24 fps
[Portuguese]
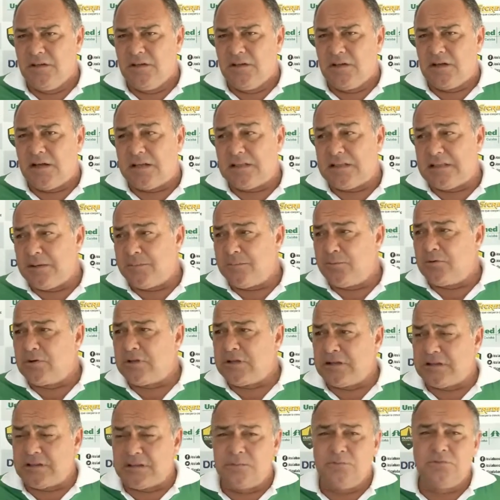Até
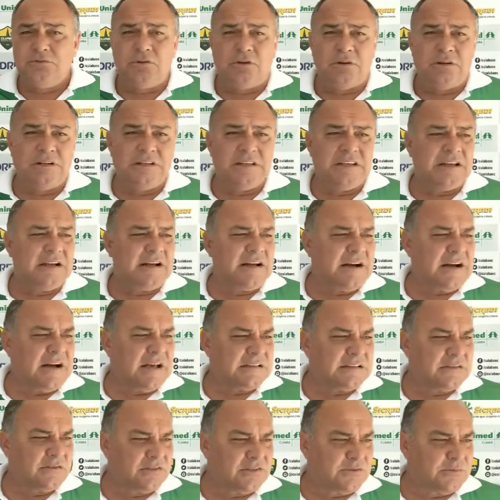porque estamos jogando em
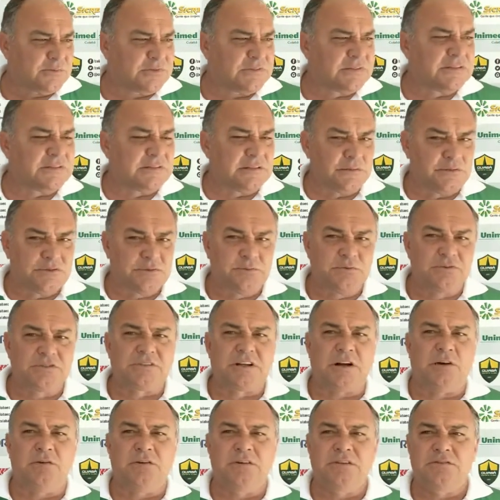casa, nós precisamos
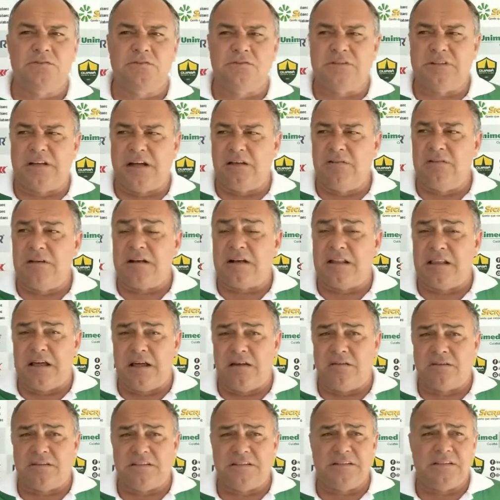buscar o resultado. É
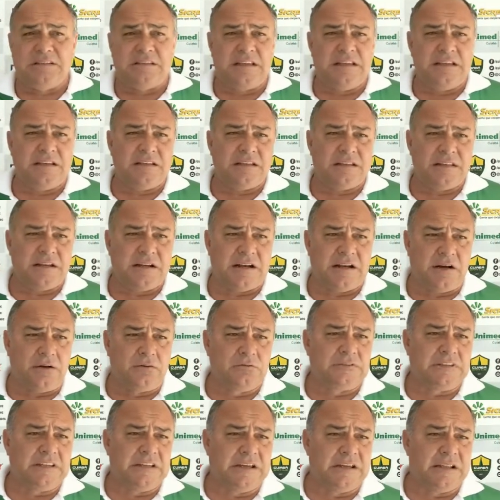claro que se tem que ter
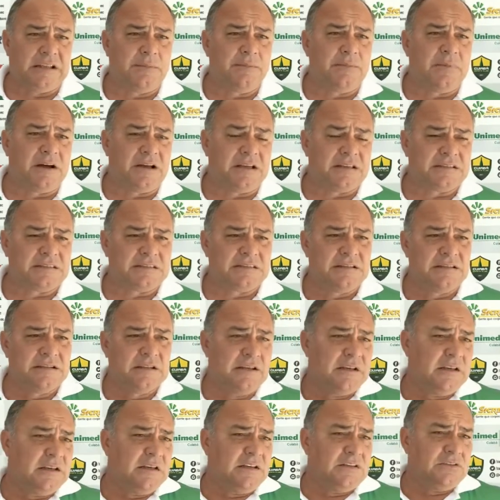cautela, mas
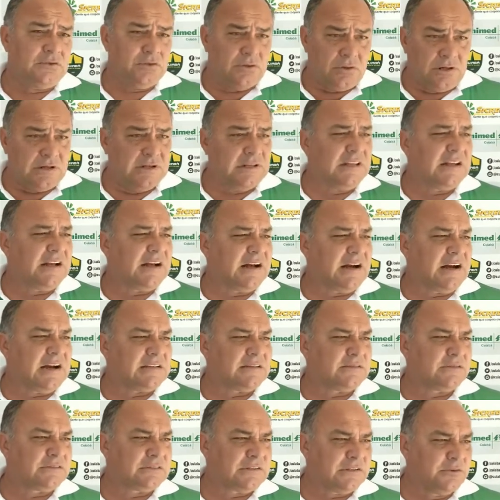jogando em
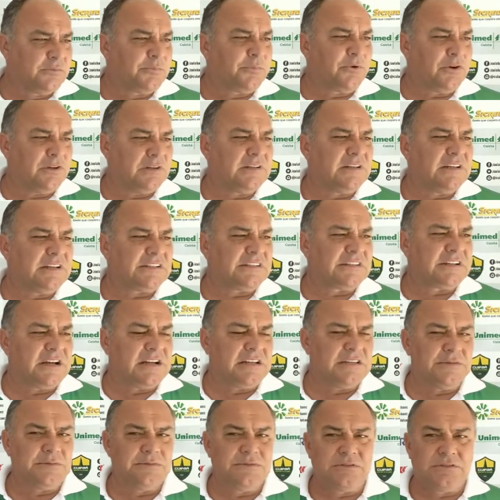casa, você não pode
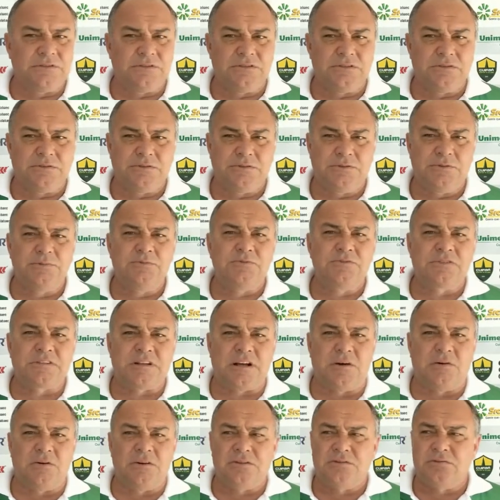deixar de, de, de,
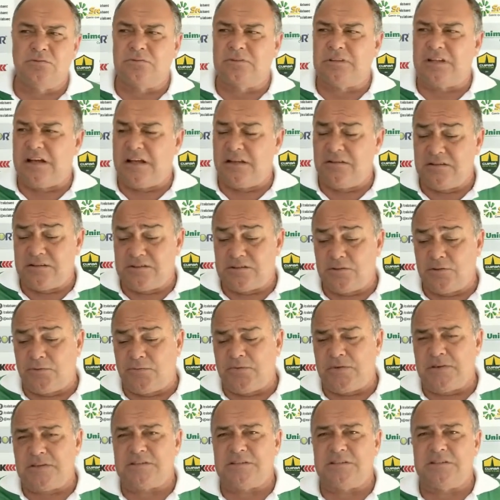buscar o resultado e ser
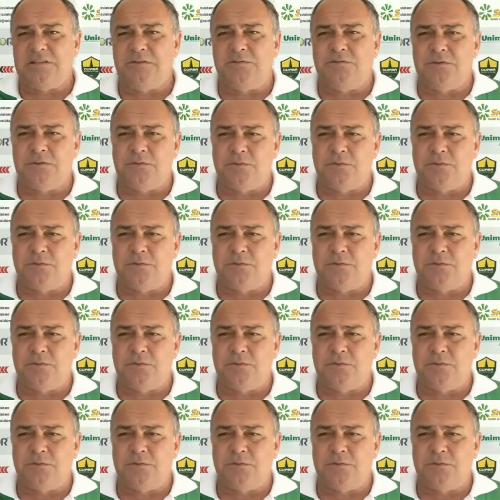ofensivo.